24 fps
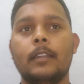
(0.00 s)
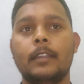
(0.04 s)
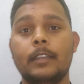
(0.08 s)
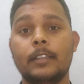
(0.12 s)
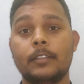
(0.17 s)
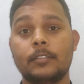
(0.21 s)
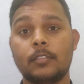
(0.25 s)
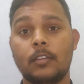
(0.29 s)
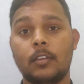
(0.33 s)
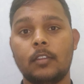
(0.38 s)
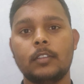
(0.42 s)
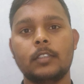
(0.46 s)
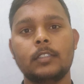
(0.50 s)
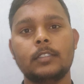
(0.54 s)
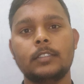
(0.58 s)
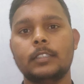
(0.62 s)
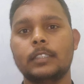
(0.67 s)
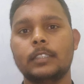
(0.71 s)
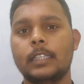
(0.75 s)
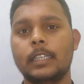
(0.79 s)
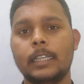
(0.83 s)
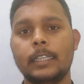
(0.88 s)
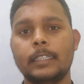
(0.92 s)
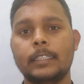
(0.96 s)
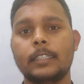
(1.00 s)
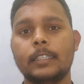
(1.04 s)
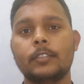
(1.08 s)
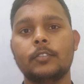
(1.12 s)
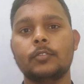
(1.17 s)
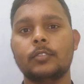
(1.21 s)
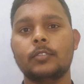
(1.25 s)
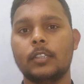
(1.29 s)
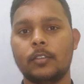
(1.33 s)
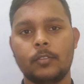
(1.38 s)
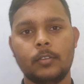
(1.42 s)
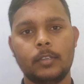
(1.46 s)
डिसऑर्डर्स रिलेटेड टू
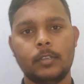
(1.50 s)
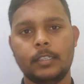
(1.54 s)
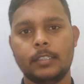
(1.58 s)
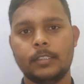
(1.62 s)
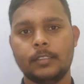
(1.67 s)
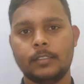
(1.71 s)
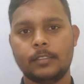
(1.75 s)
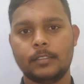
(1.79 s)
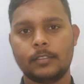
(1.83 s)
सर्कुलेटरी